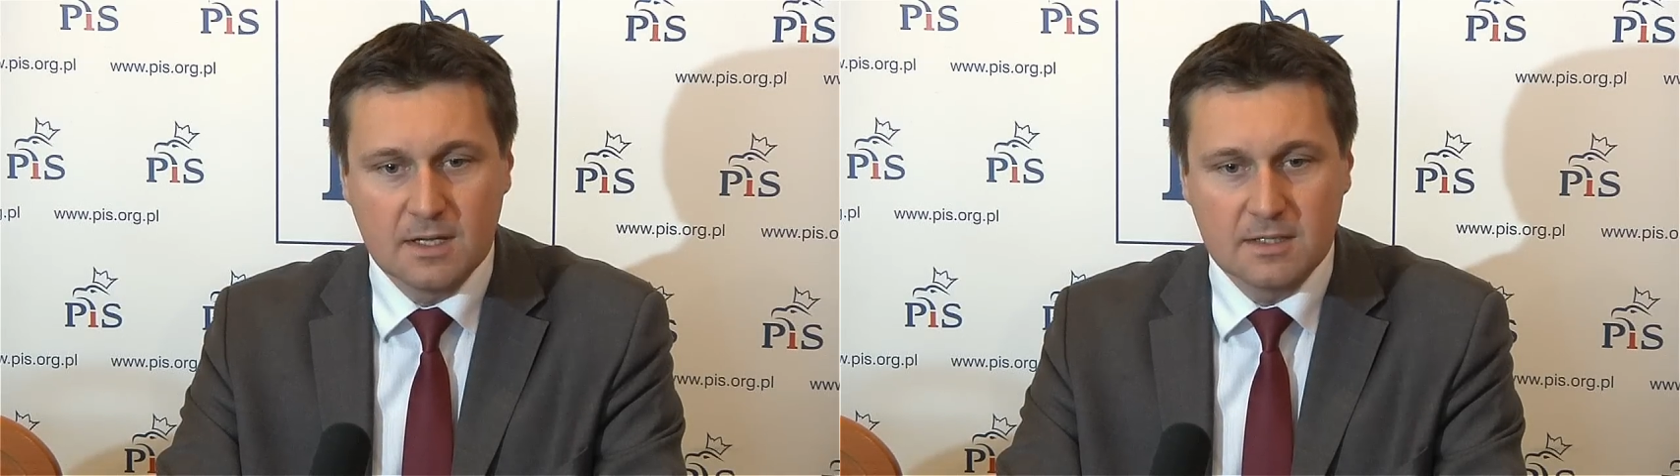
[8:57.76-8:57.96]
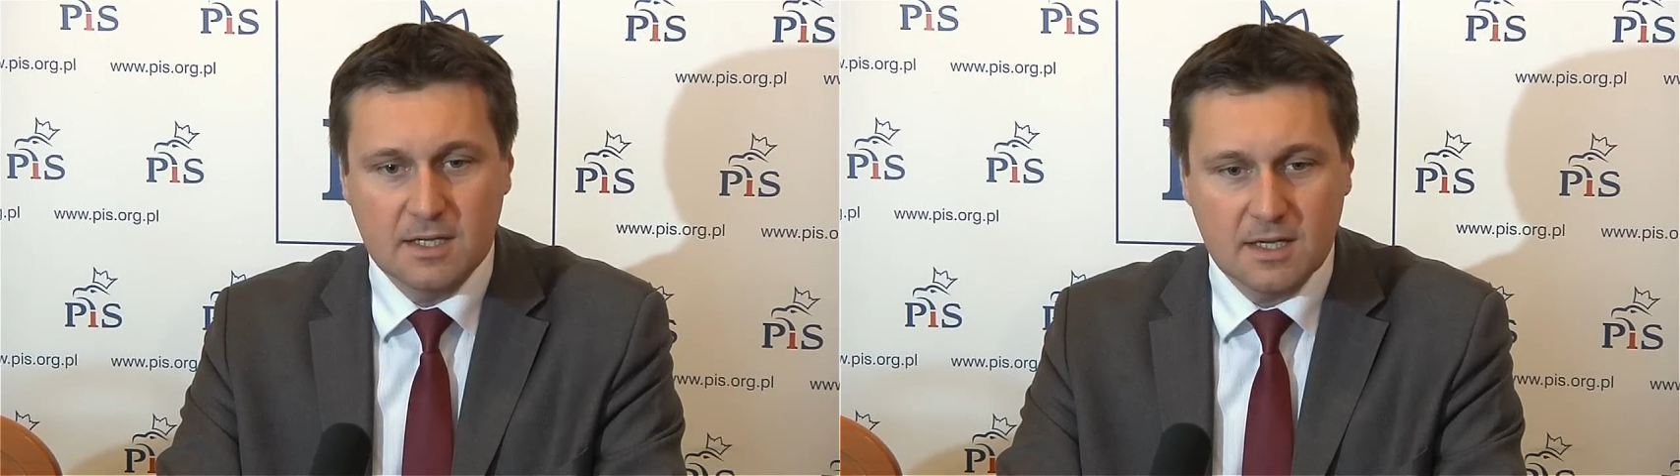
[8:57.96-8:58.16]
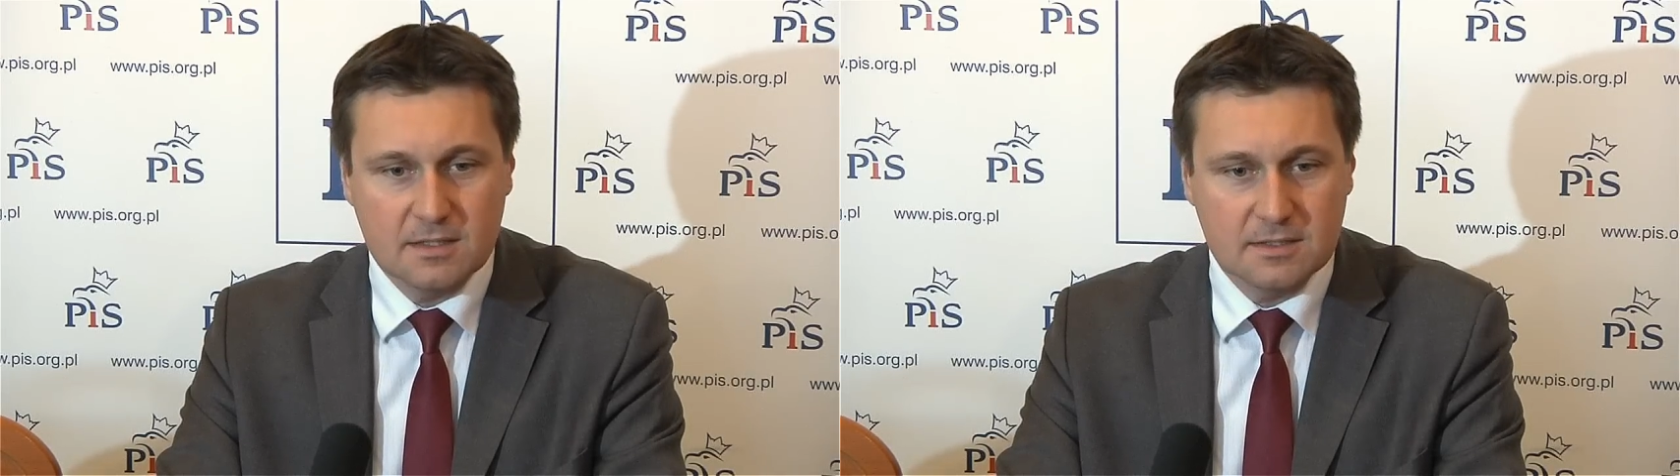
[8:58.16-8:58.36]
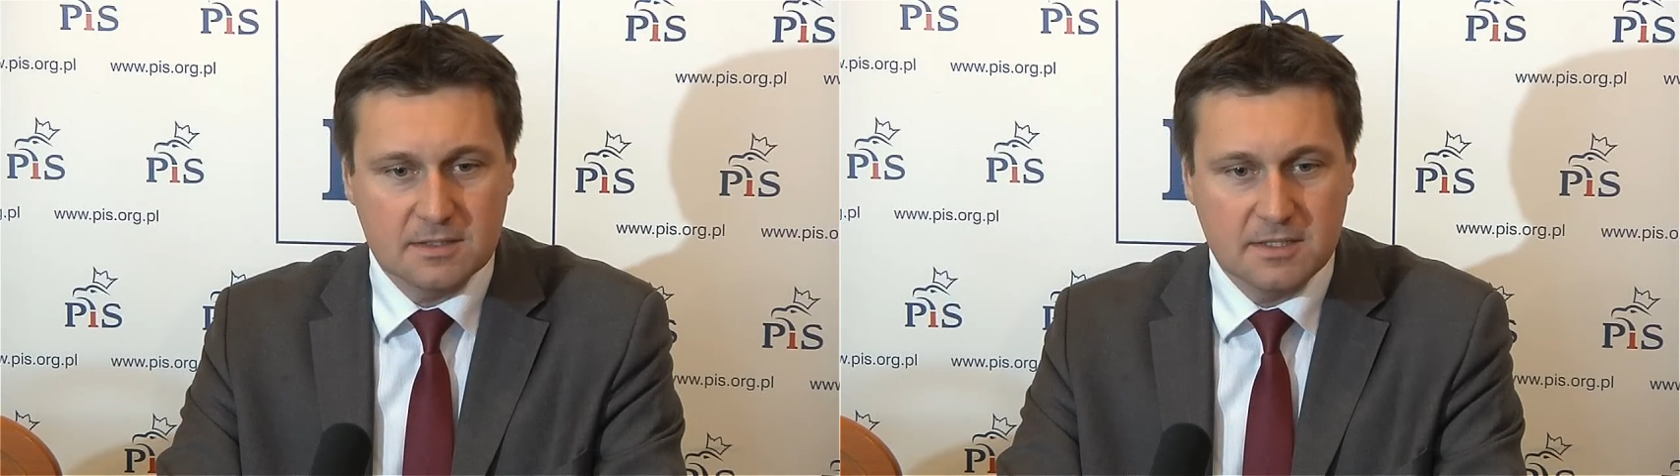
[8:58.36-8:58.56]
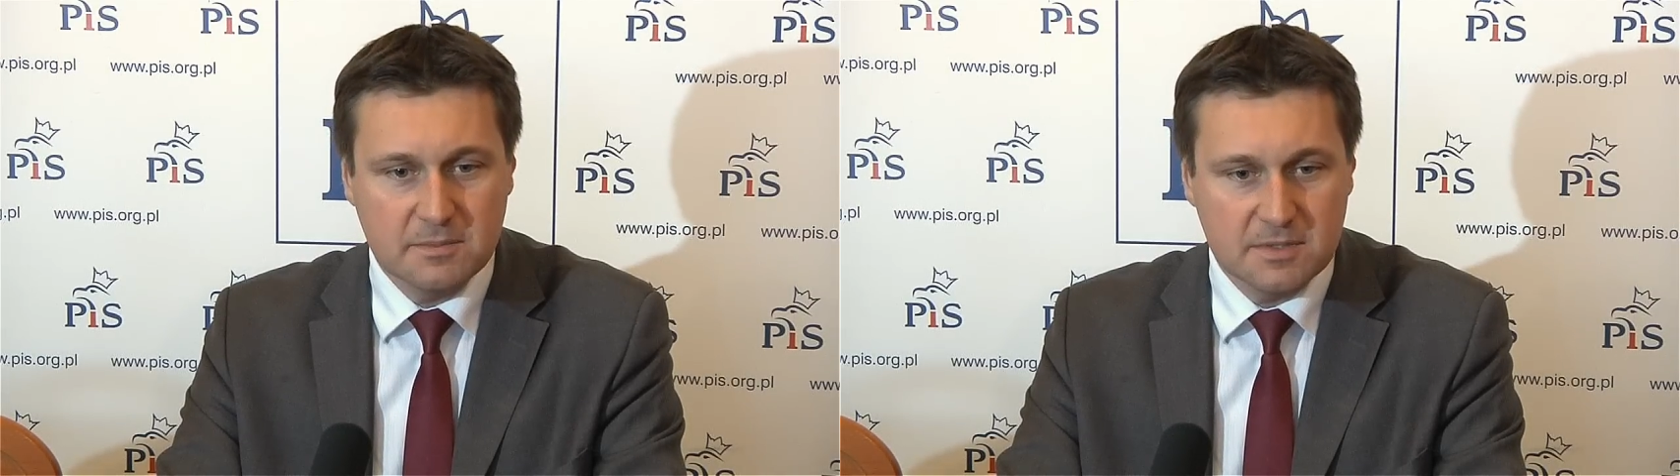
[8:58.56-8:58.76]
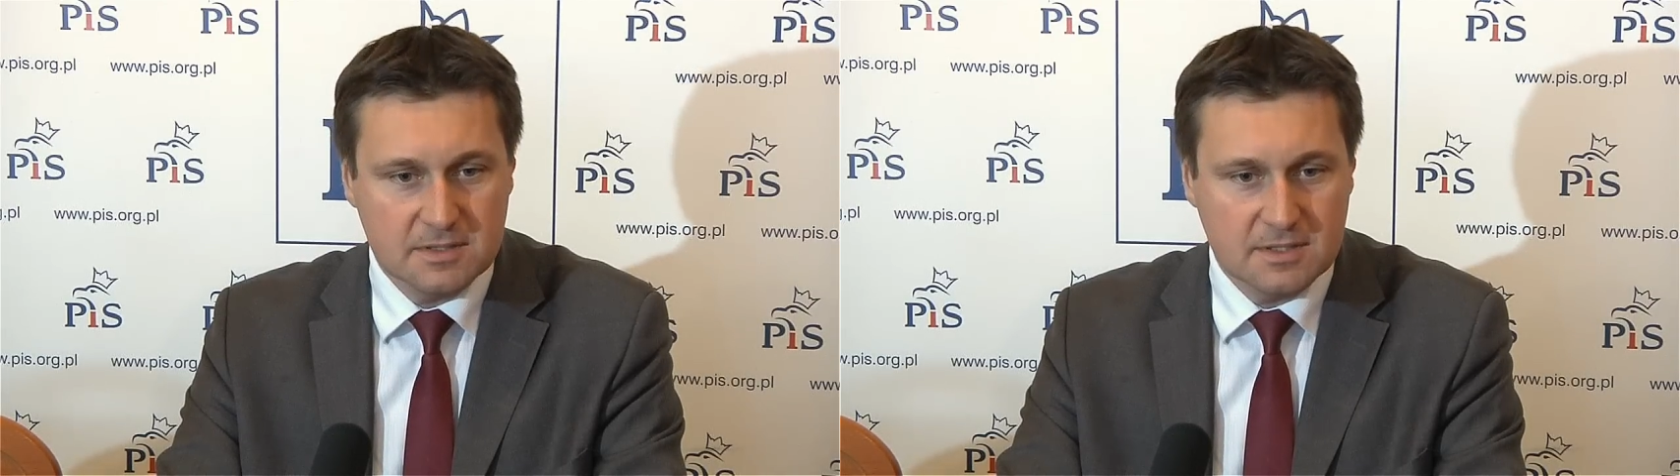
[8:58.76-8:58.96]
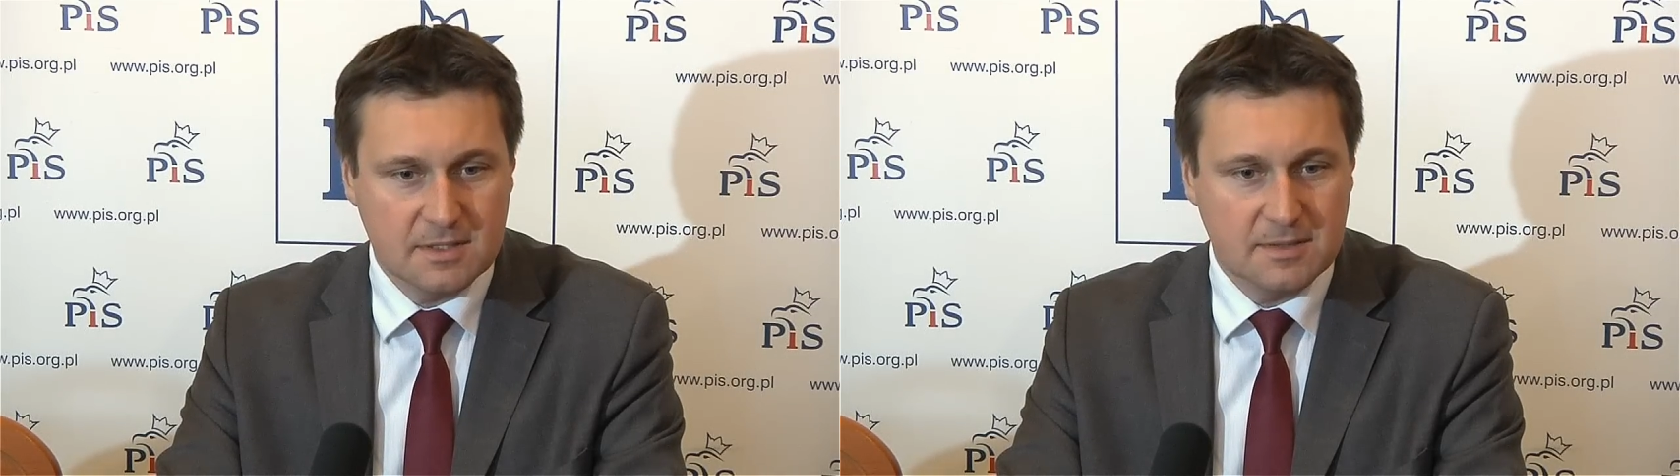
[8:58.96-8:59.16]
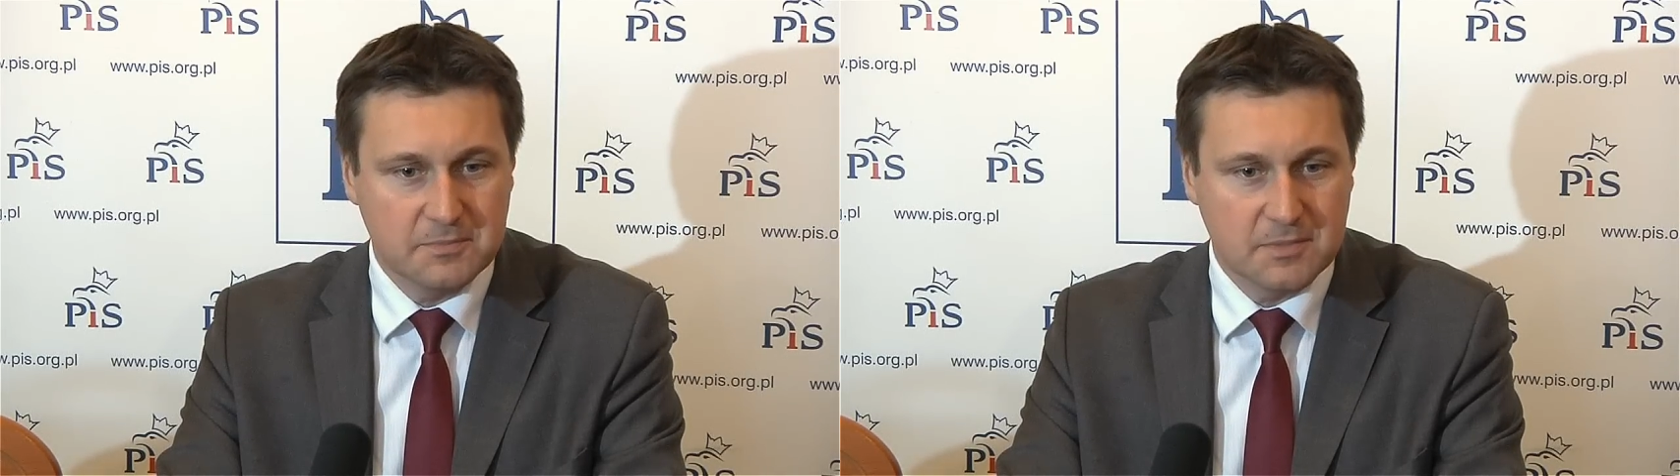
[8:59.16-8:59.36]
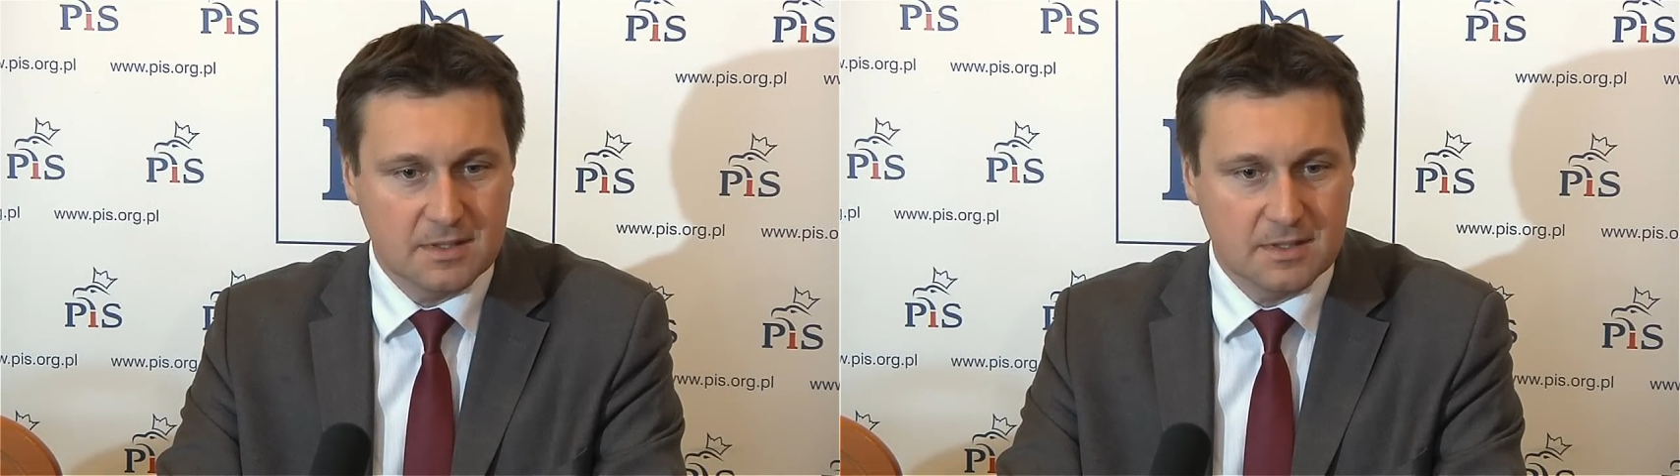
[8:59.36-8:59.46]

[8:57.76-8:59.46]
ja nie będę e,